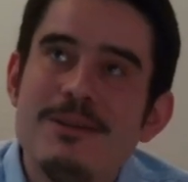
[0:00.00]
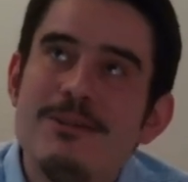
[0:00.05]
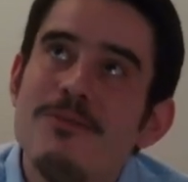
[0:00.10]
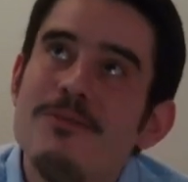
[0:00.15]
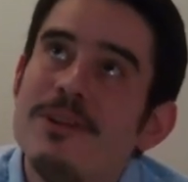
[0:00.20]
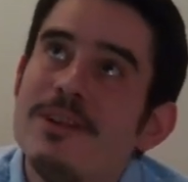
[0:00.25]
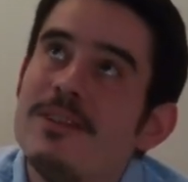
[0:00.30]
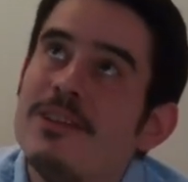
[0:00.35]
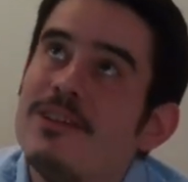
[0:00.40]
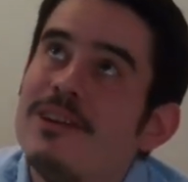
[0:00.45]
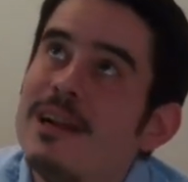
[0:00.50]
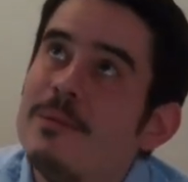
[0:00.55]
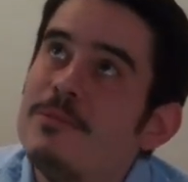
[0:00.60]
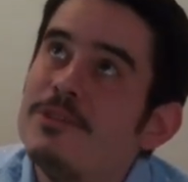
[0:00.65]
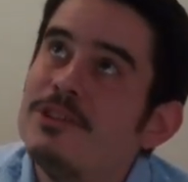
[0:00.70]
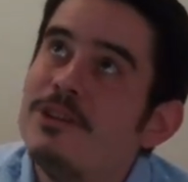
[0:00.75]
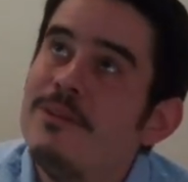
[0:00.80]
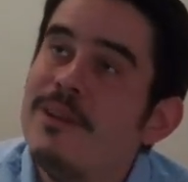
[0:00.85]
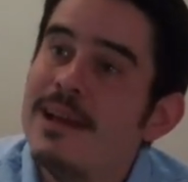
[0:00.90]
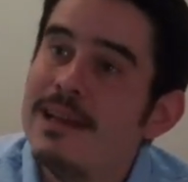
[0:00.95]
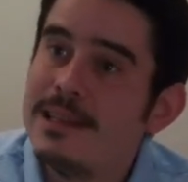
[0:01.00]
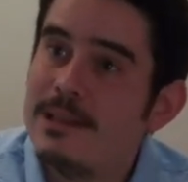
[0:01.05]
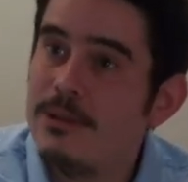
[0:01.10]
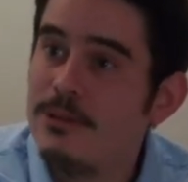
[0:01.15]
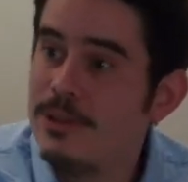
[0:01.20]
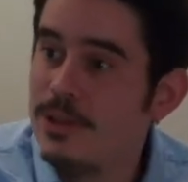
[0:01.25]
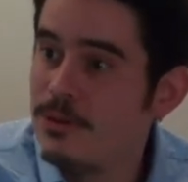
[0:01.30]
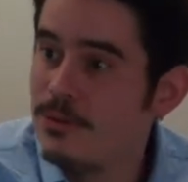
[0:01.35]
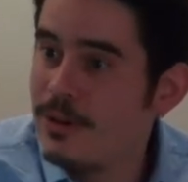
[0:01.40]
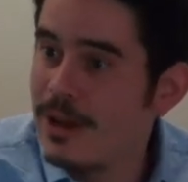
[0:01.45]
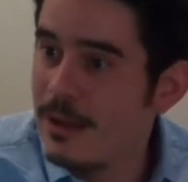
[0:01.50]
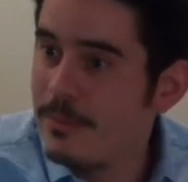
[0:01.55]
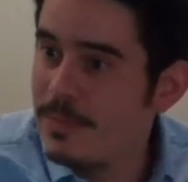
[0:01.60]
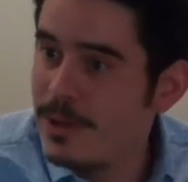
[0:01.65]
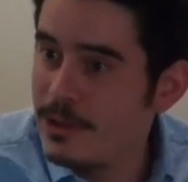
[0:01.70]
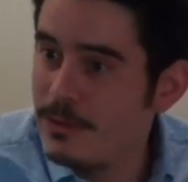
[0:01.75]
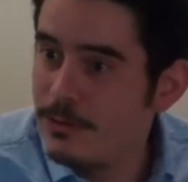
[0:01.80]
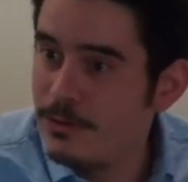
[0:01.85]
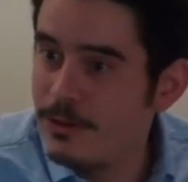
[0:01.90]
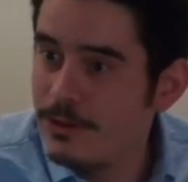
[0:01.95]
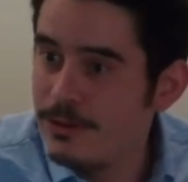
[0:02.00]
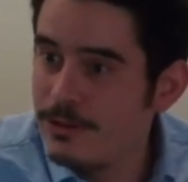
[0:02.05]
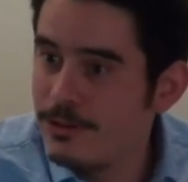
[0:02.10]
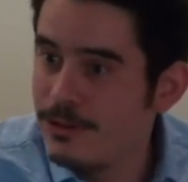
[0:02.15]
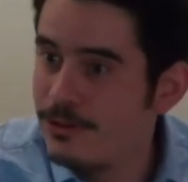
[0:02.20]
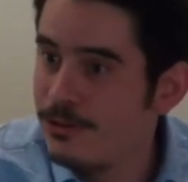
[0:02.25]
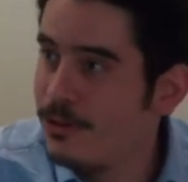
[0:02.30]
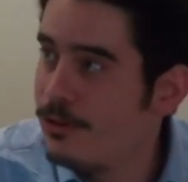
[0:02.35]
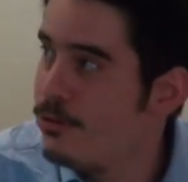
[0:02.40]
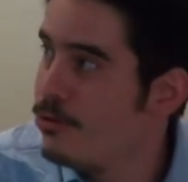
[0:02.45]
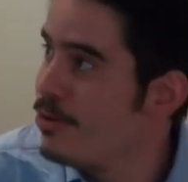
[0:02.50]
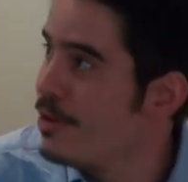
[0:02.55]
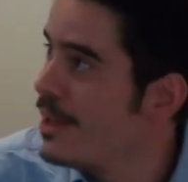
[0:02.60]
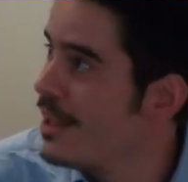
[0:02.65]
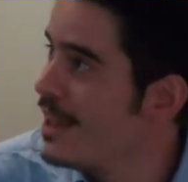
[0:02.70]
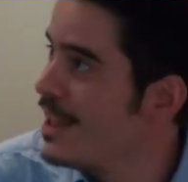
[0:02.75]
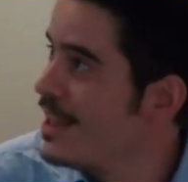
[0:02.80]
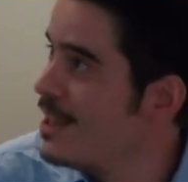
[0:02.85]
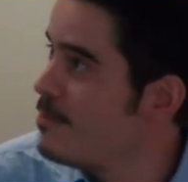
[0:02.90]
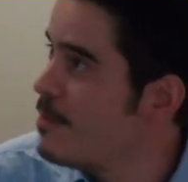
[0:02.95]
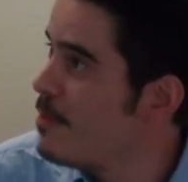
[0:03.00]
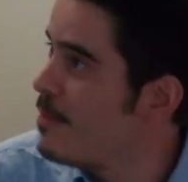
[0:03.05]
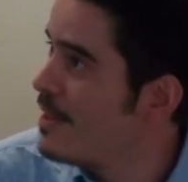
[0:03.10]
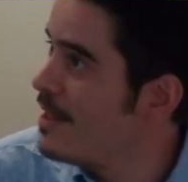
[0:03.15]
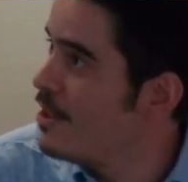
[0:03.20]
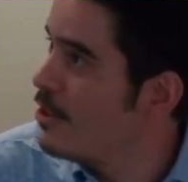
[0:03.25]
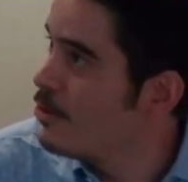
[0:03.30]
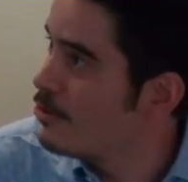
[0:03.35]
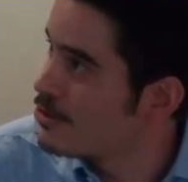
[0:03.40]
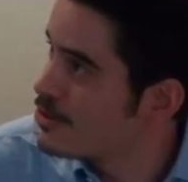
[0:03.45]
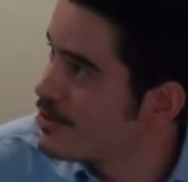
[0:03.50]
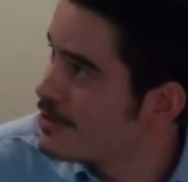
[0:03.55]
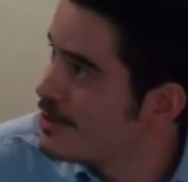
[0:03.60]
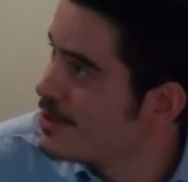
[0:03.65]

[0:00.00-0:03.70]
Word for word: ofrecieron la posibilidad de traducir un capítulo, no dudé y me pedí dos.